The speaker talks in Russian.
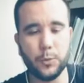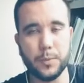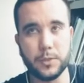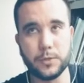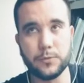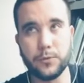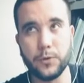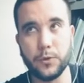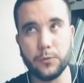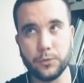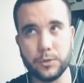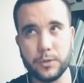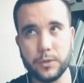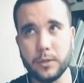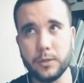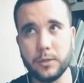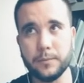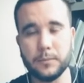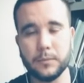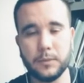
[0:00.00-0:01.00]
соседних,
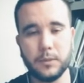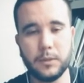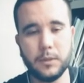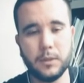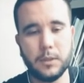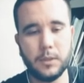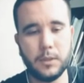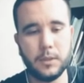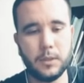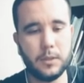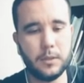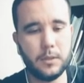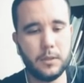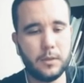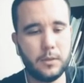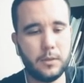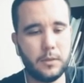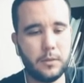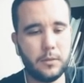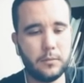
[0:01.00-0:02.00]
ну, может быть, городов,
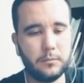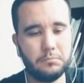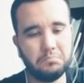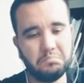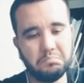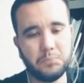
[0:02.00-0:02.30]
кто-то